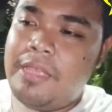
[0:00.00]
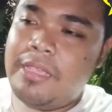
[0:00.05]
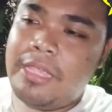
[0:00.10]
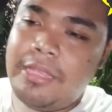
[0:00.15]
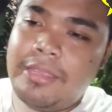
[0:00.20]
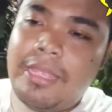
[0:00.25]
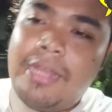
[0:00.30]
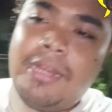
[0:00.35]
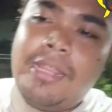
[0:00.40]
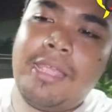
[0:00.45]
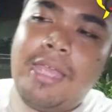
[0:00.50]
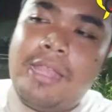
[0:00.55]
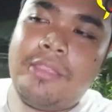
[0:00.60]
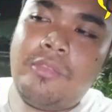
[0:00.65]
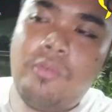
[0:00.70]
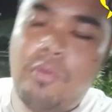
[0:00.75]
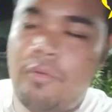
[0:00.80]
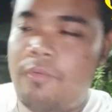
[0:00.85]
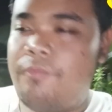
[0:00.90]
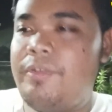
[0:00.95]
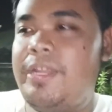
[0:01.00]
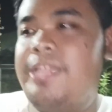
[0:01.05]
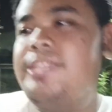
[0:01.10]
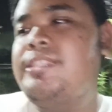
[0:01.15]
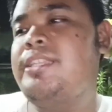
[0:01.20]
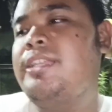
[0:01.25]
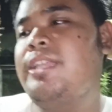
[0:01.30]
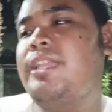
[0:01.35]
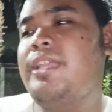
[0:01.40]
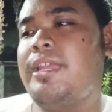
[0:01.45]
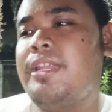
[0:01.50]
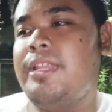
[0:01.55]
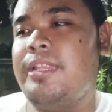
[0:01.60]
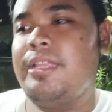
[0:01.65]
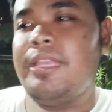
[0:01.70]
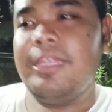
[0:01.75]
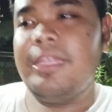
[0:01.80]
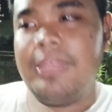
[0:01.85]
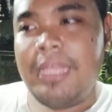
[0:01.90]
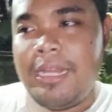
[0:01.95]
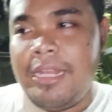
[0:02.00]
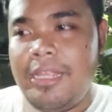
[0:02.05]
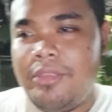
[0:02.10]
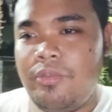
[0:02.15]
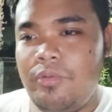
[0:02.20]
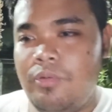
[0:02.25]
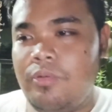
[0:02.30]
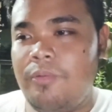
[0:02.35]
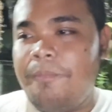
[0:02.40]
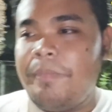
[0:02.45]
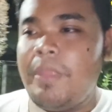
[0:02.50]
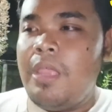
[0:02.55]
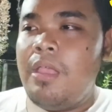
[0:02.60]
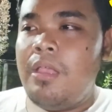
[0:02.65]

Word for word: Kita, lihat, uh flashing ikan ini. Kita lihat dulu.